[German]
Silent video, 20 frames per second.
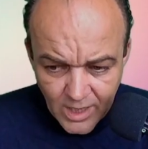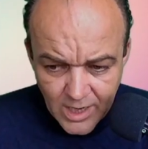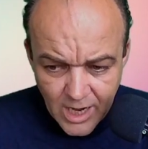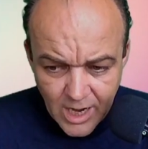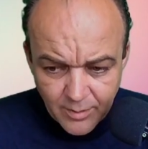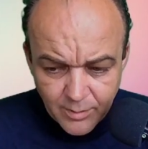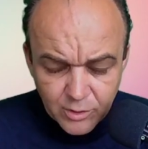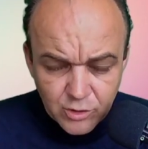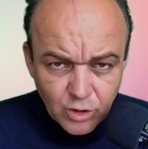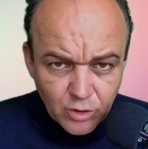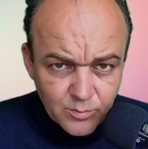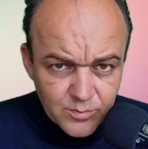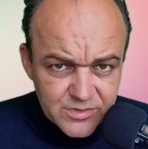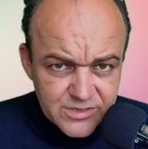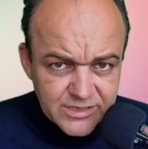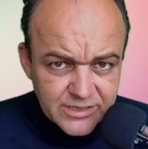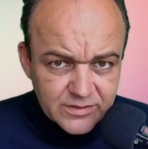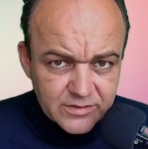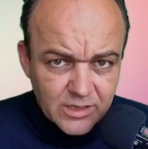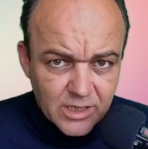Aber kommen
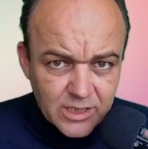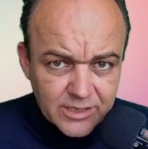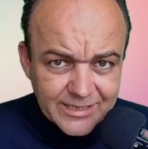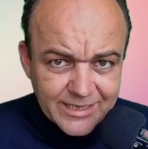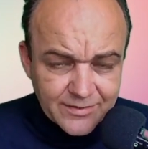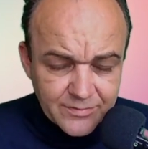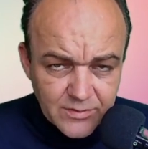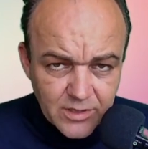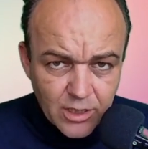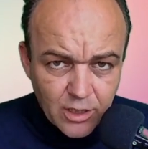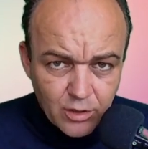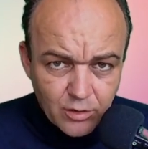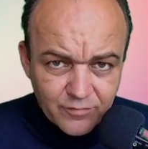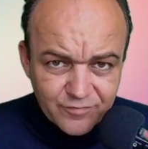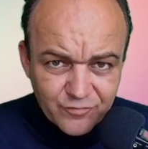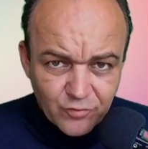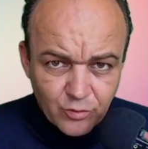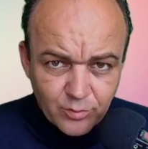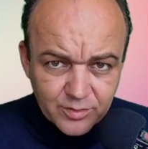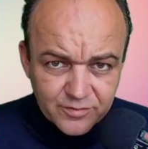Sie da gern
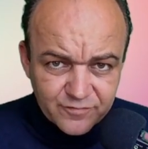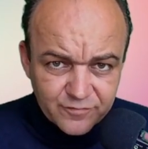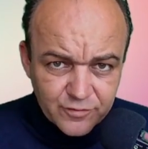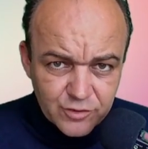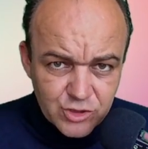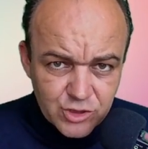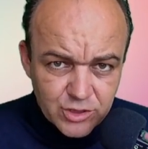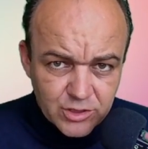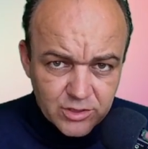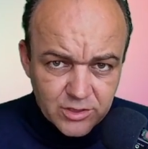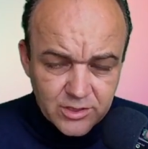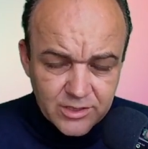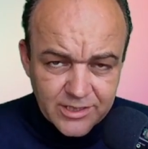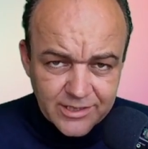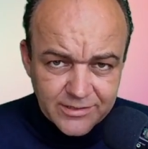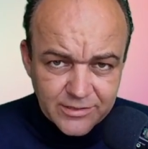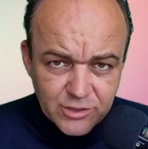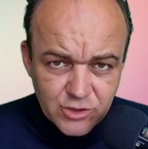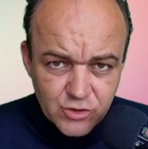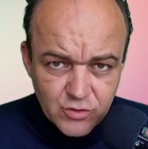auf Robert Fischer,
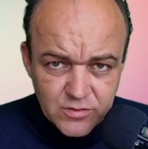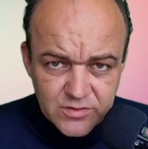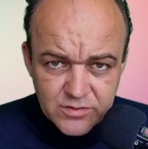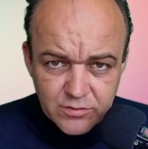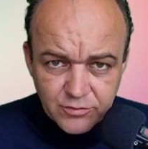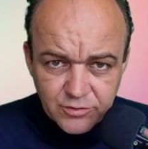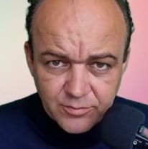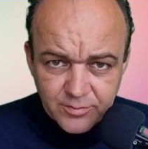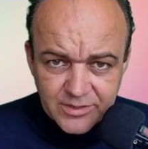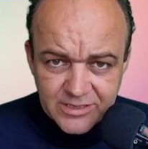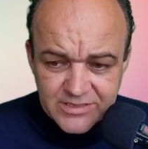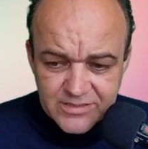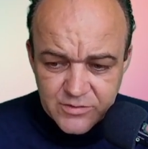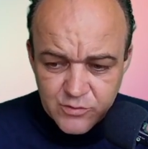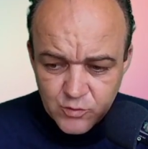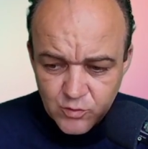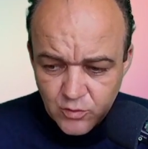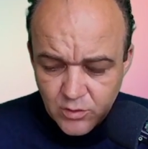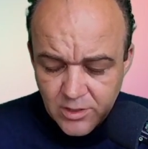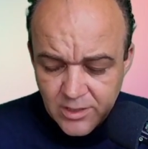René Schulze oder mich
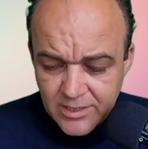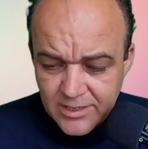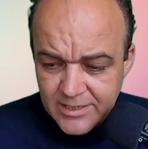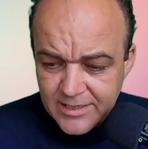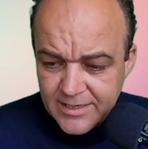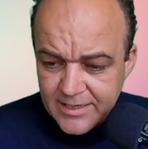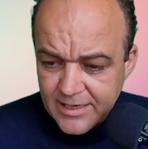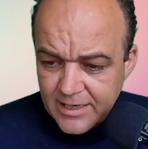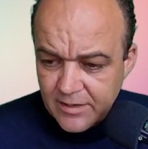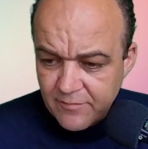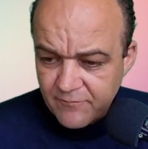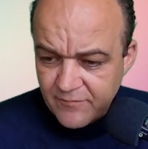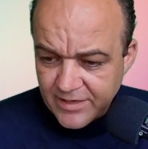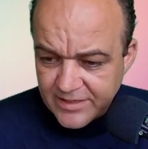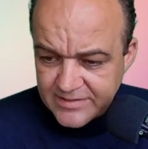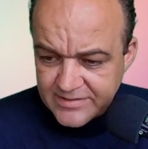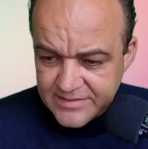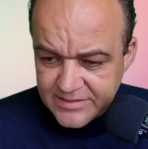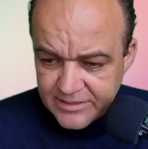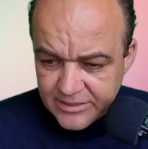zu,
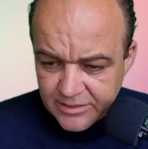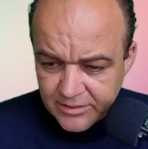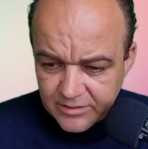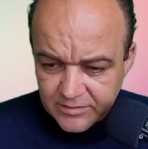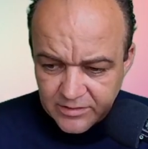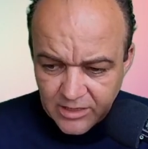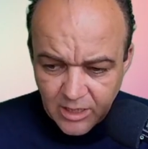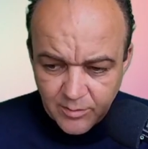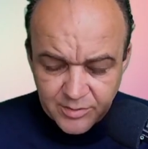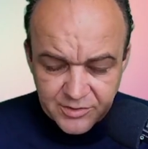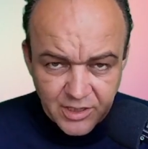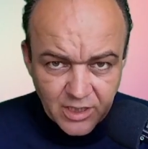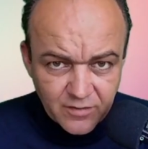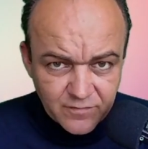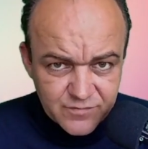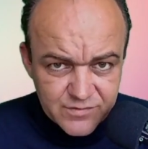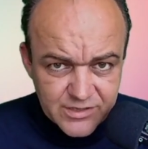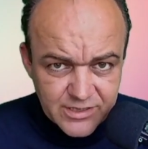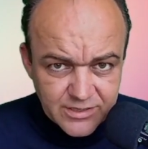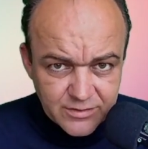wenn Sie da
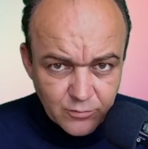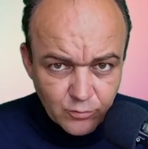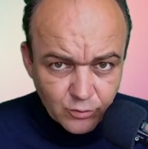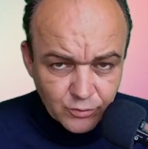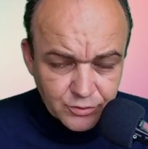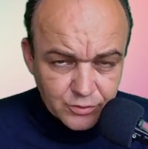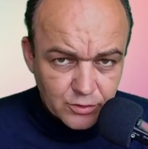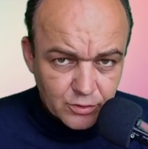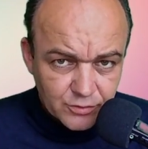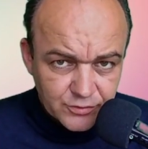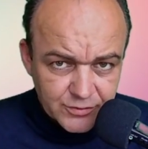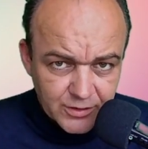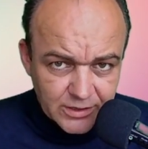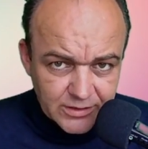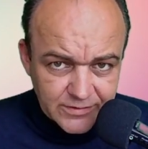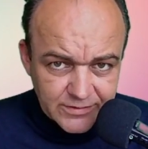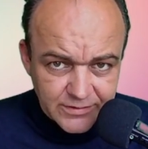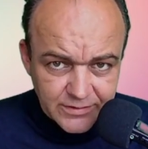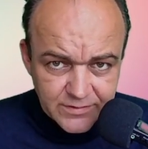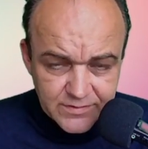Bedarf sehen oder
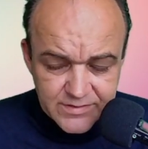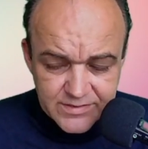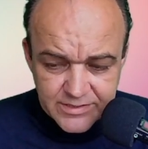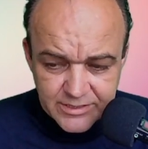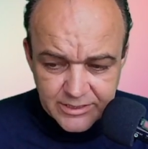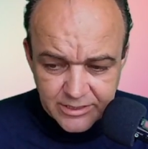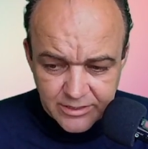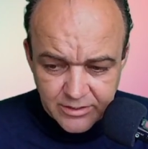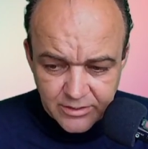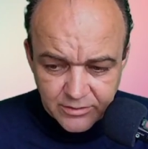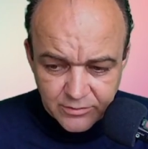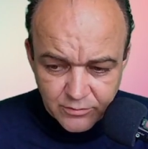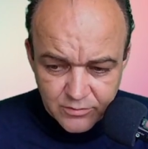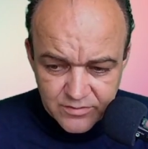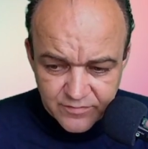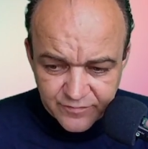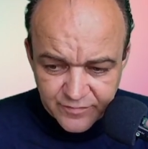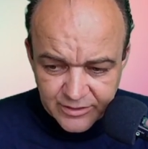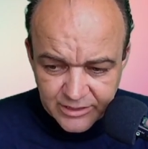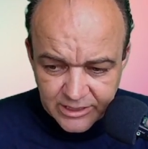kontaktieren Sie
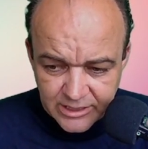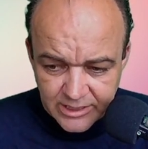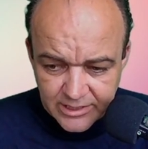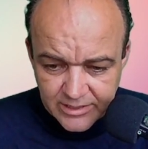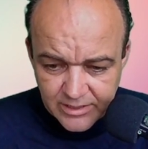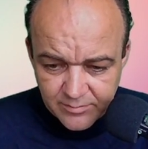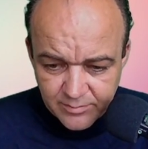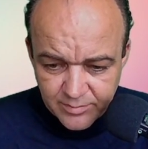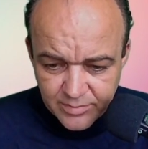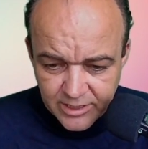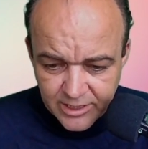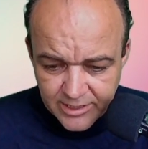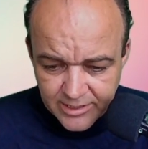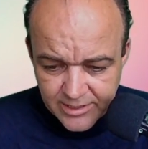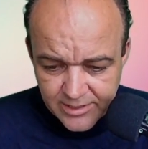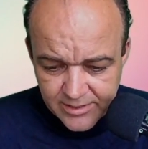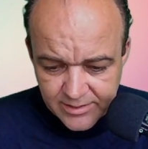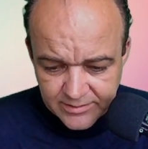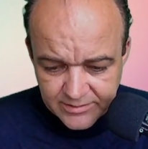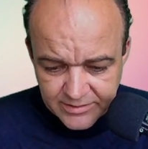Josefine
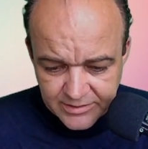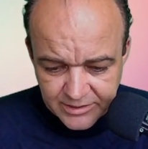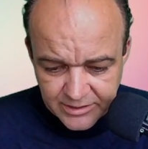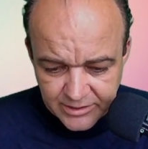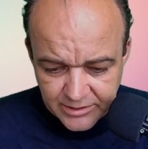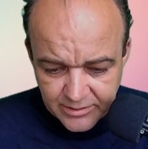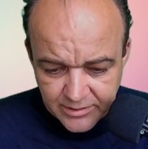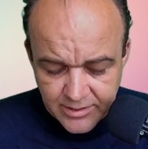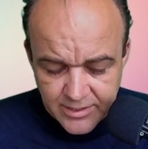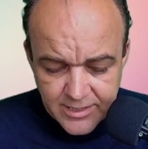Klingelbeil, die